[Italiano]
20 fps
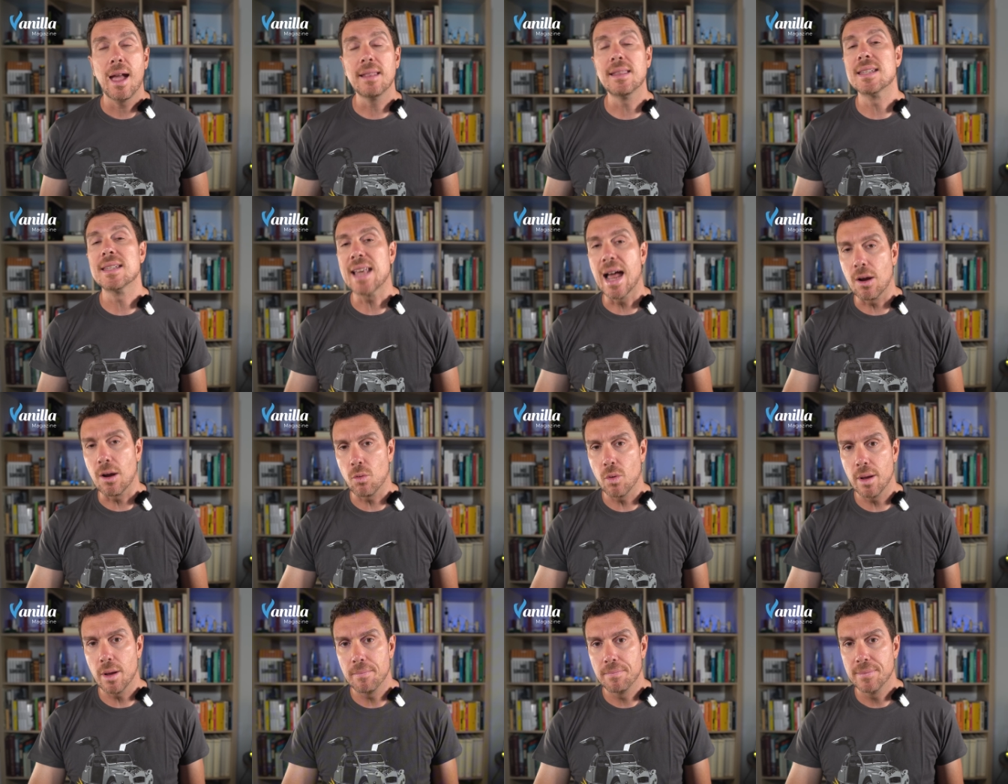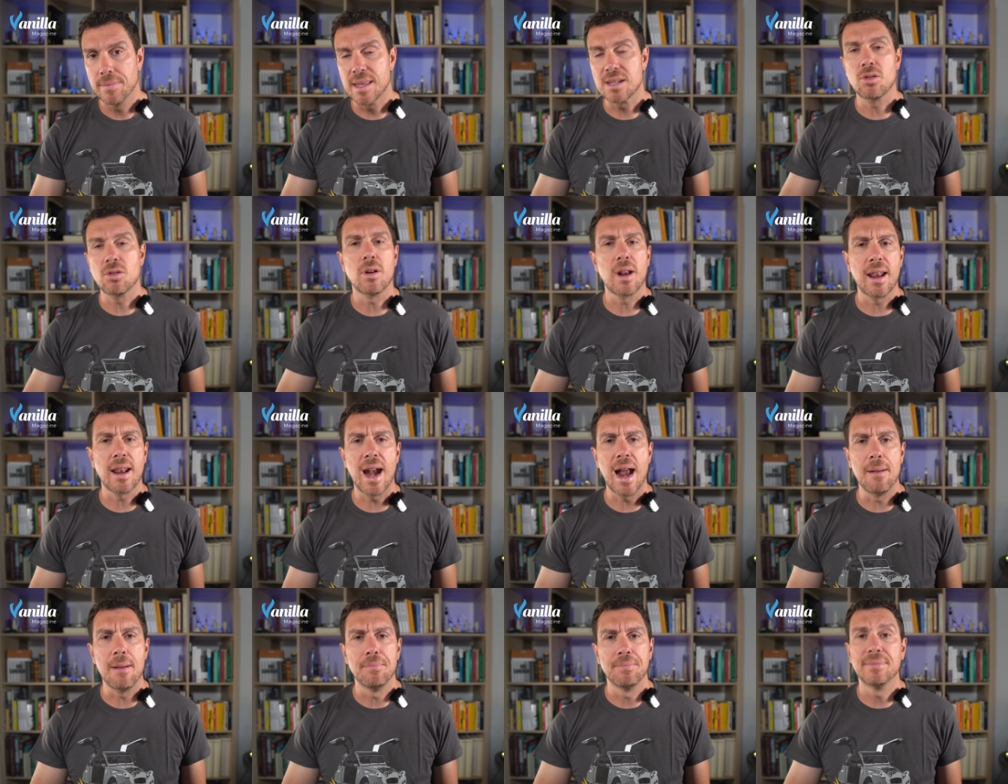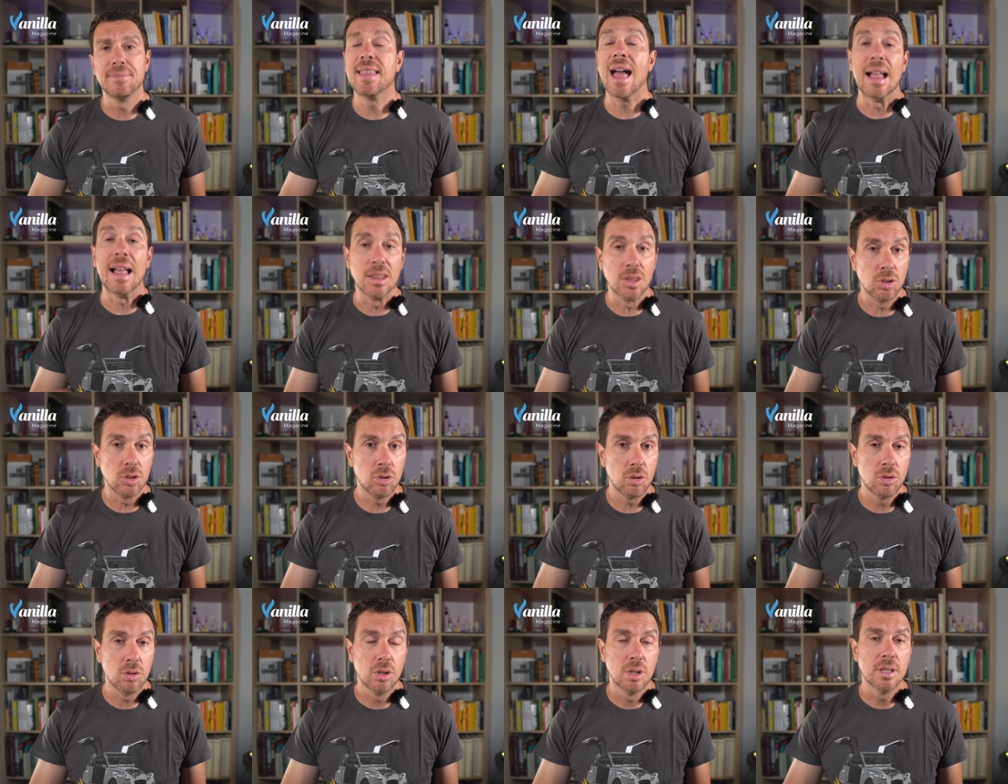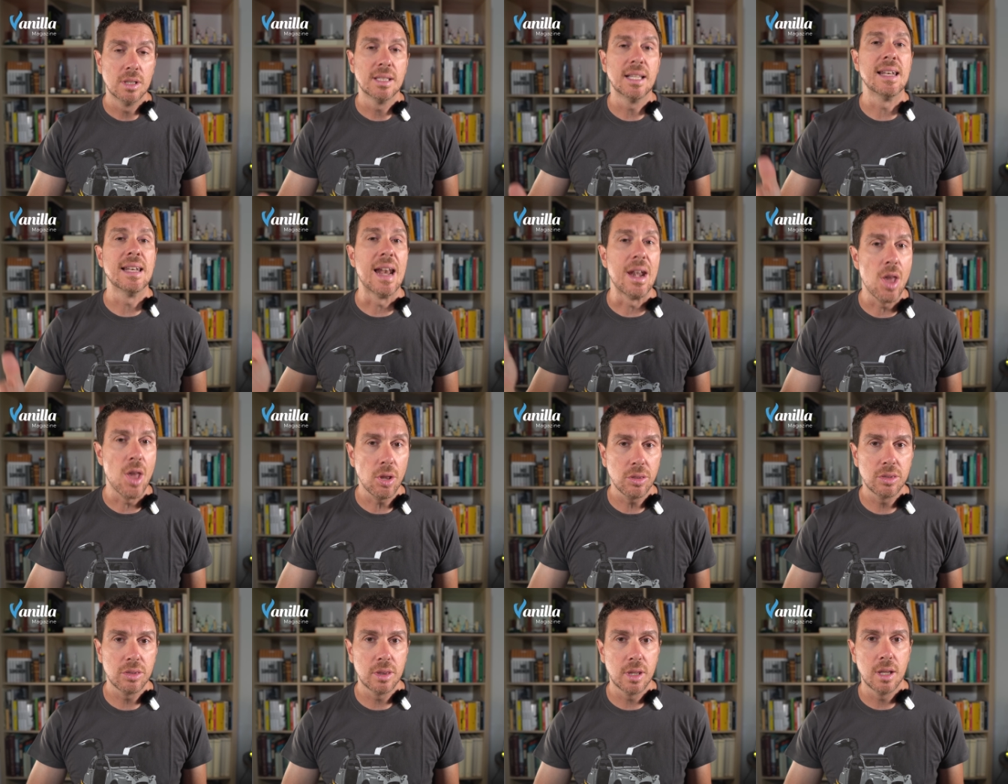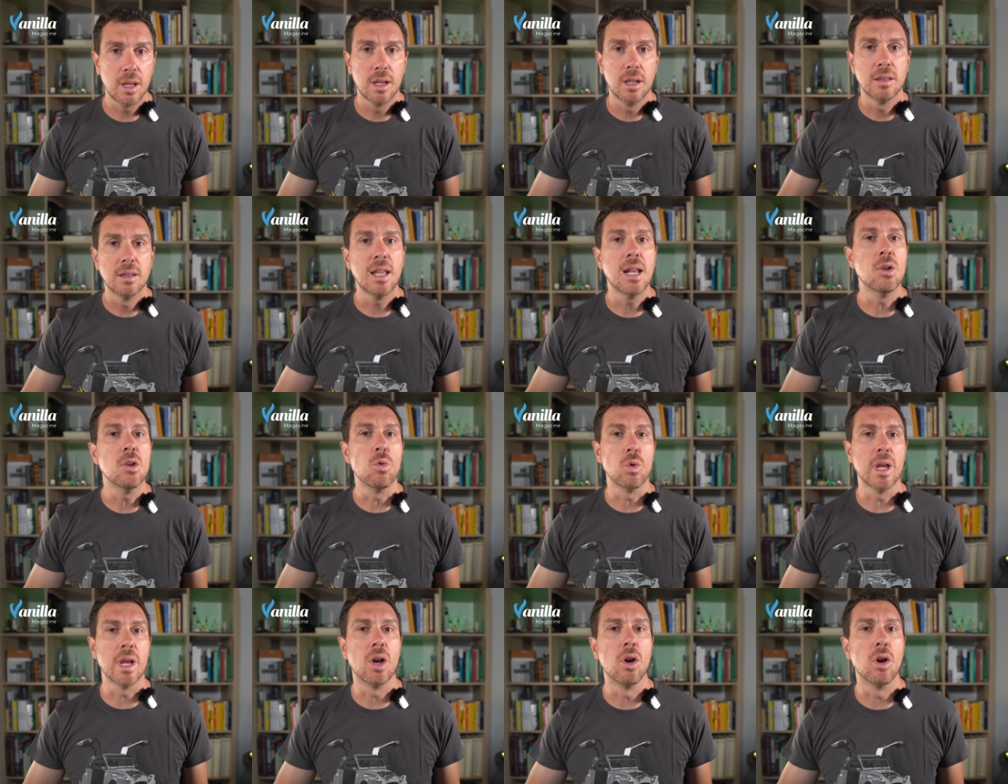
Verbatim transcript: e di sangue ne scorrerà tanto nella notte dei lunghi